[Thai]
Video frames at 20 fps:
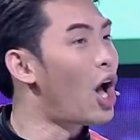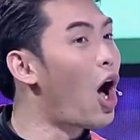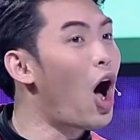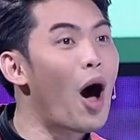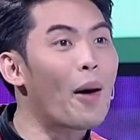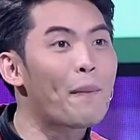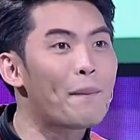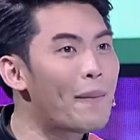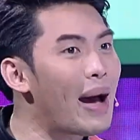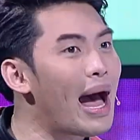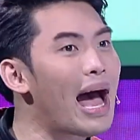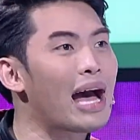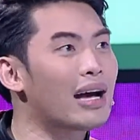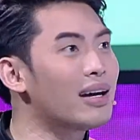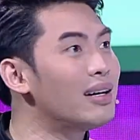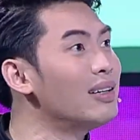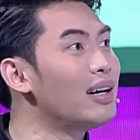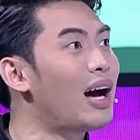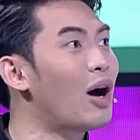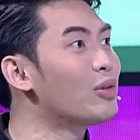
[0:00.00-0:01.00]
ชอบมาก
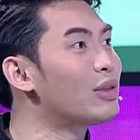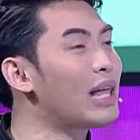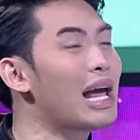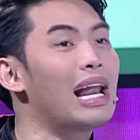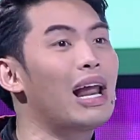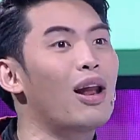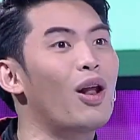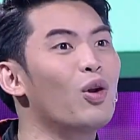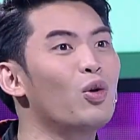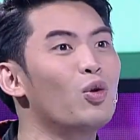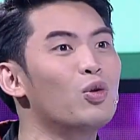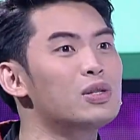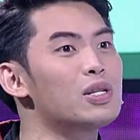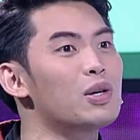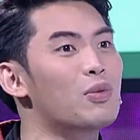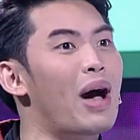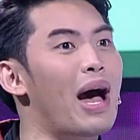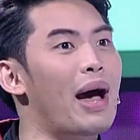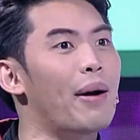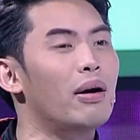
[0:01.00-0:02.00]
คือเขาเต้นแล้วเรารู้
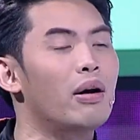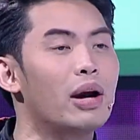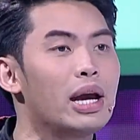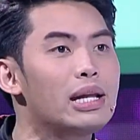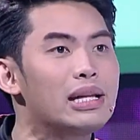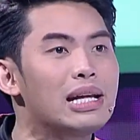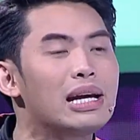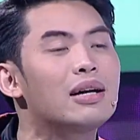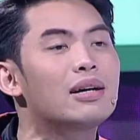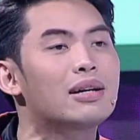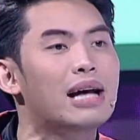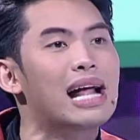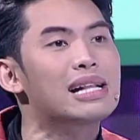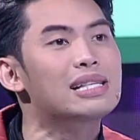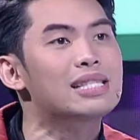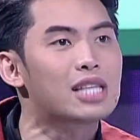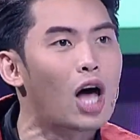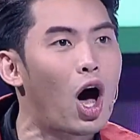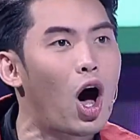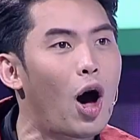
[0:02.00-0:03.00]
สึกว่าเฮ้ยนี่คือการ
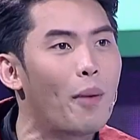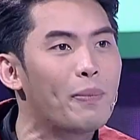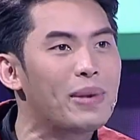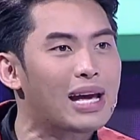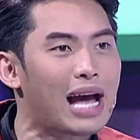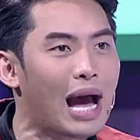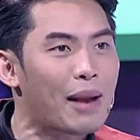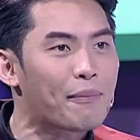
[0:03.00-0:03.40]
ซ้อมมี